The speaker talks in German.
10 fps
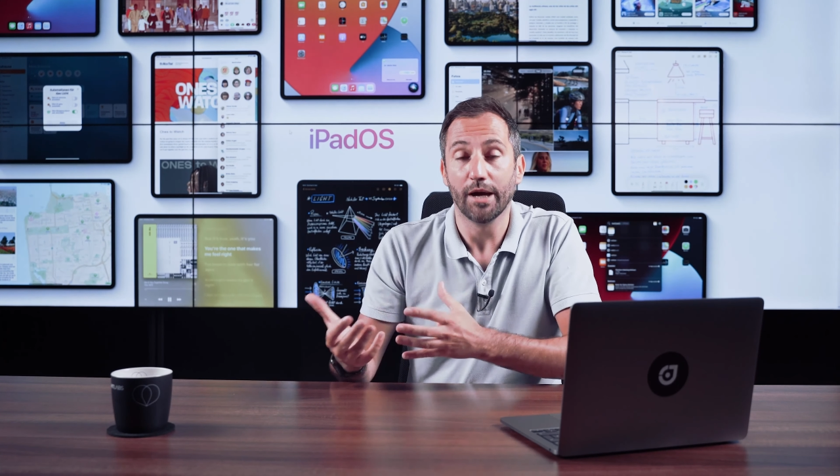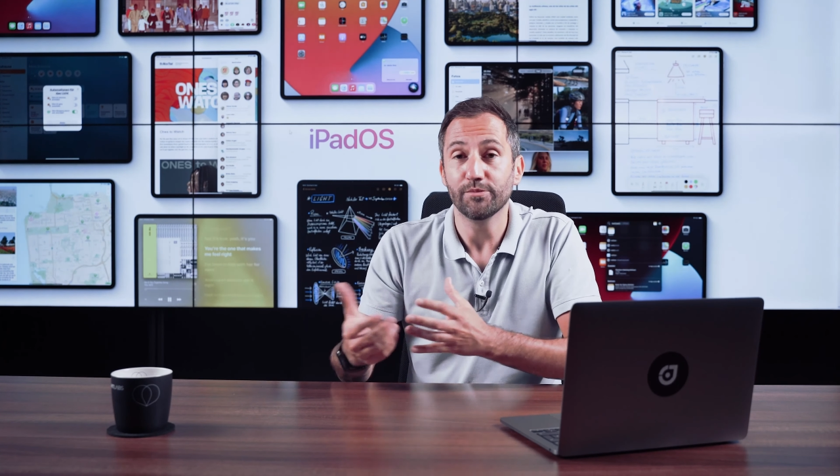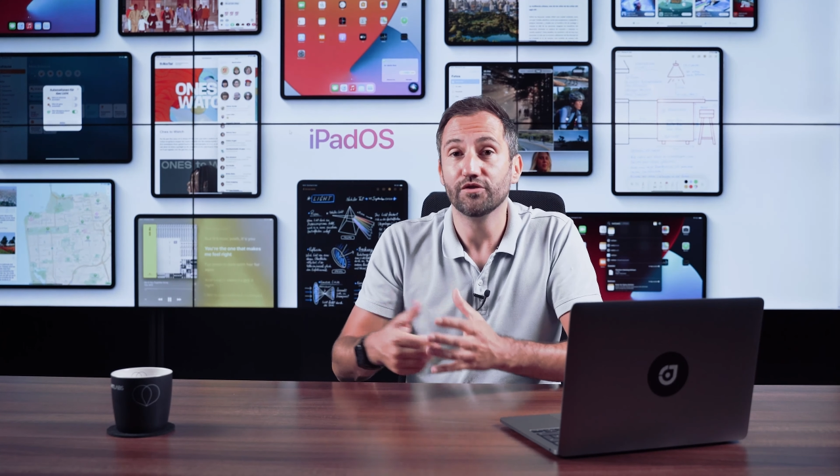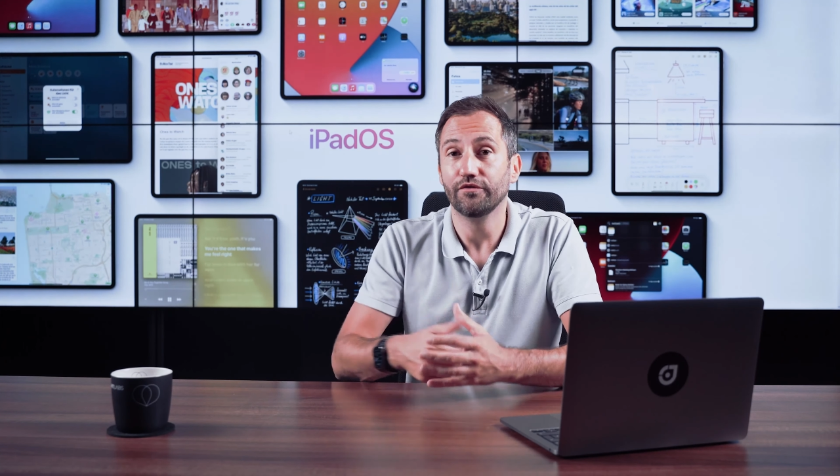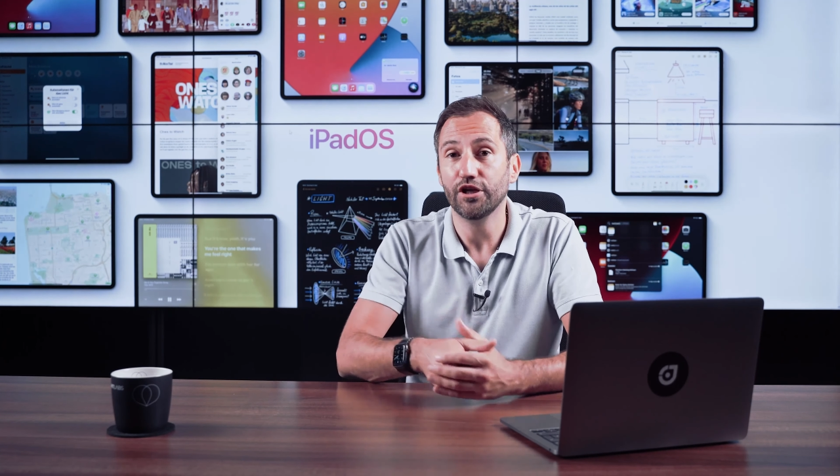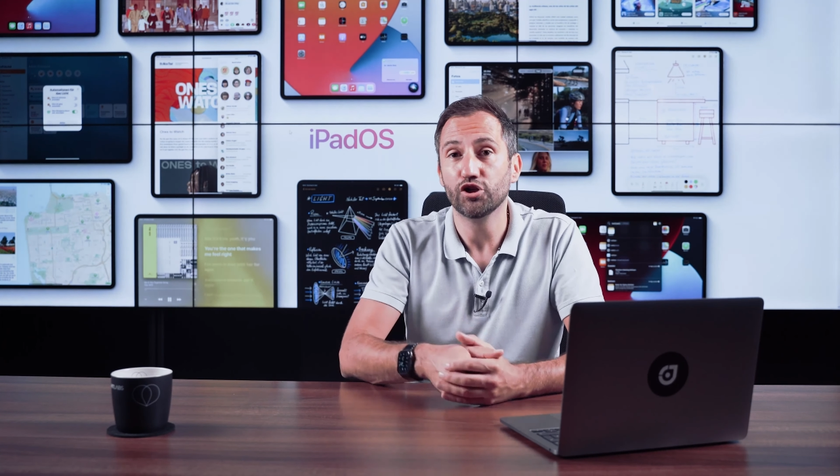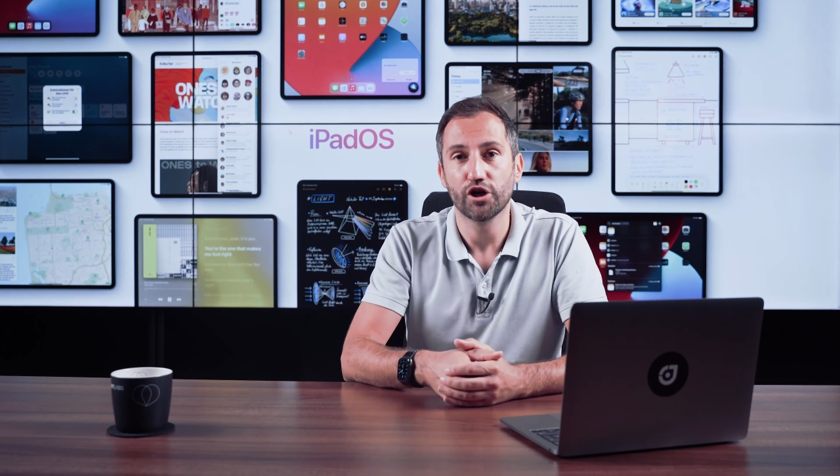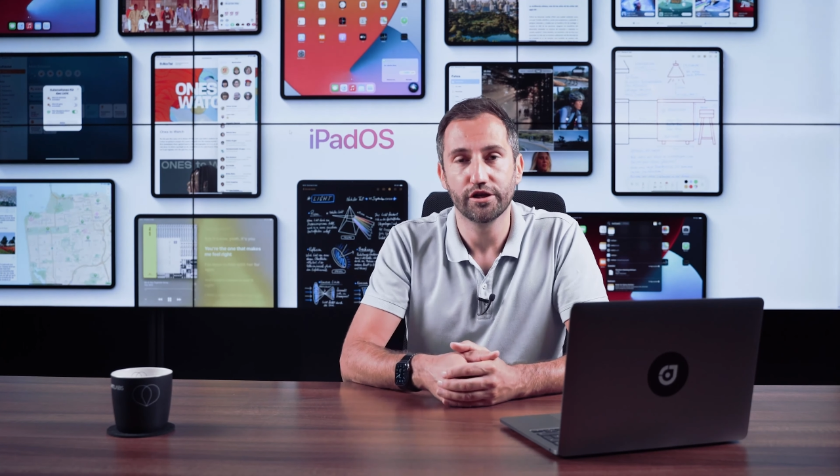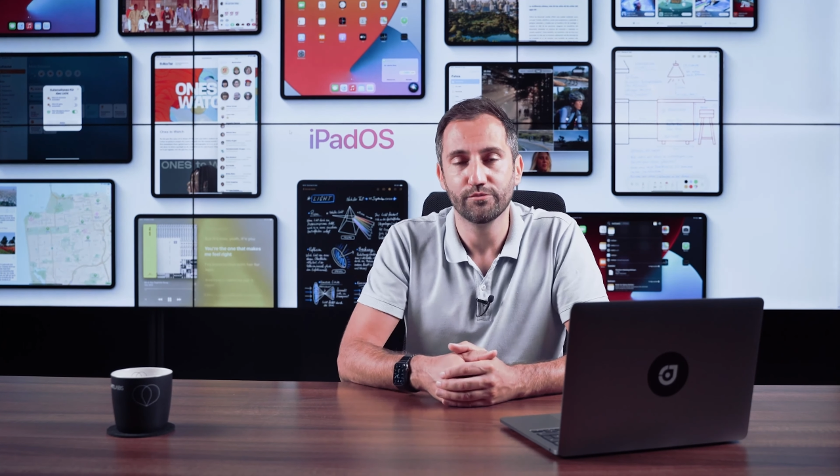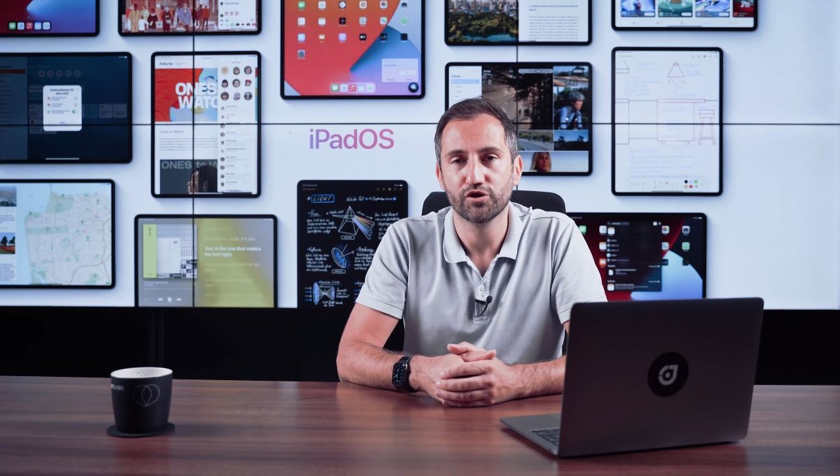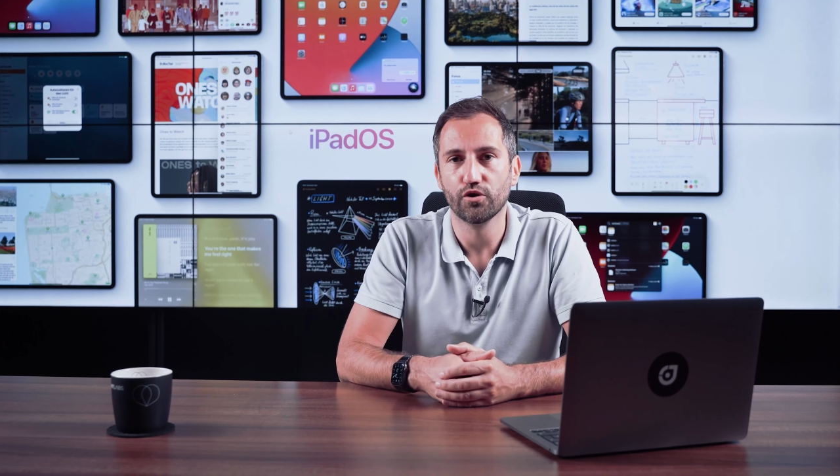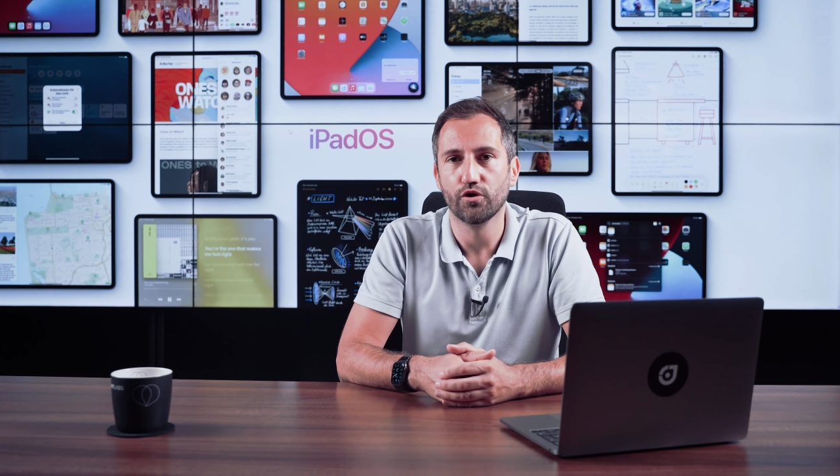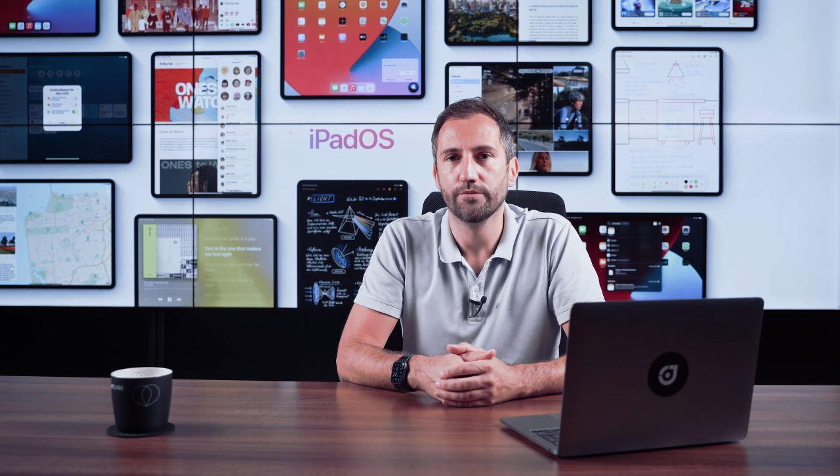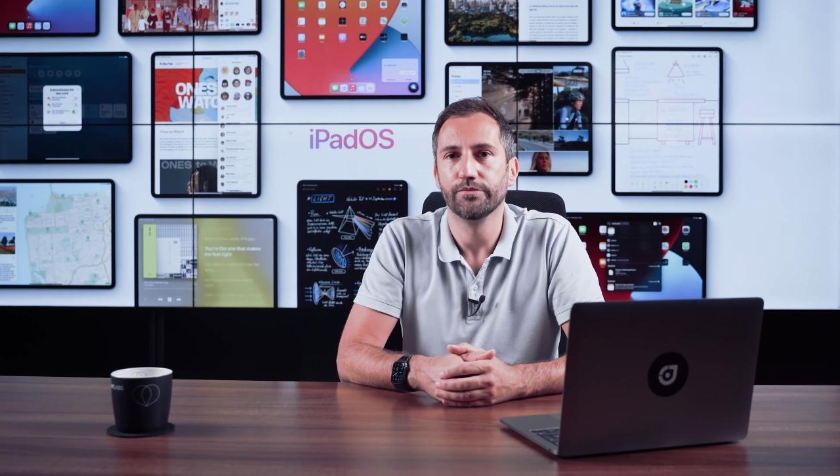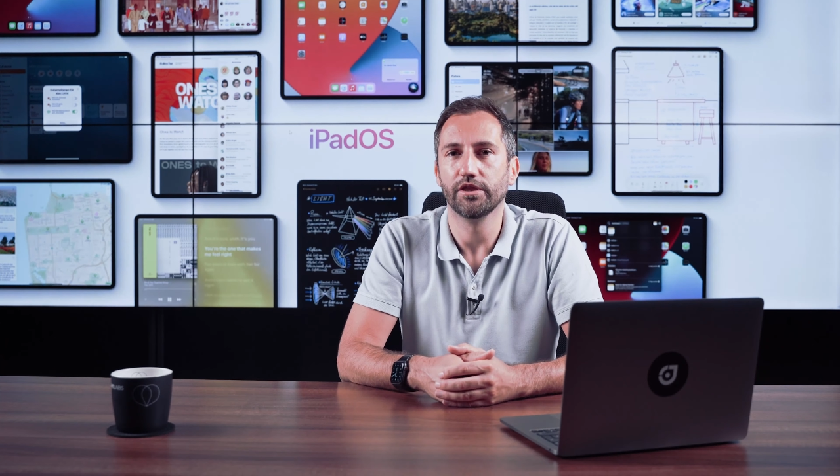Apps featured im
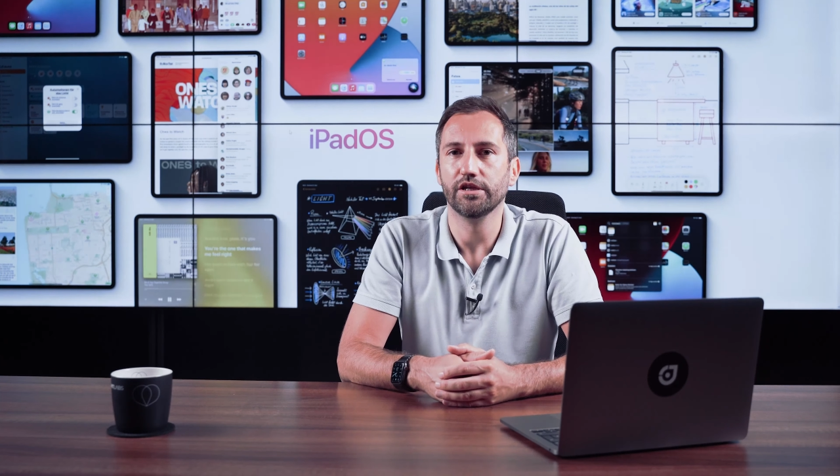Store,